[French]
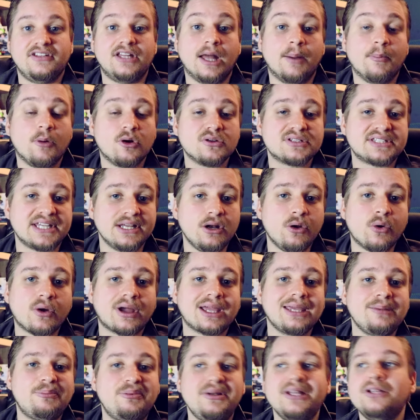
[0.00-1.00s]
Évidemment c'est le
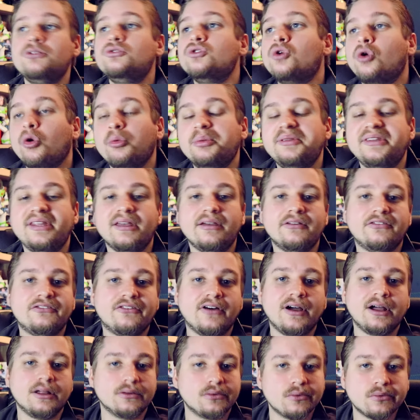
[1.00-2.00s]
replay du groupe
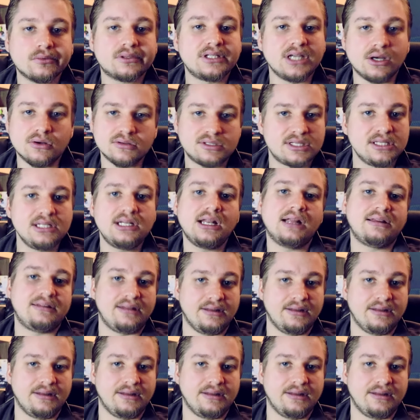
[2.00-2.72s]
TF1 donc il y a aussi de la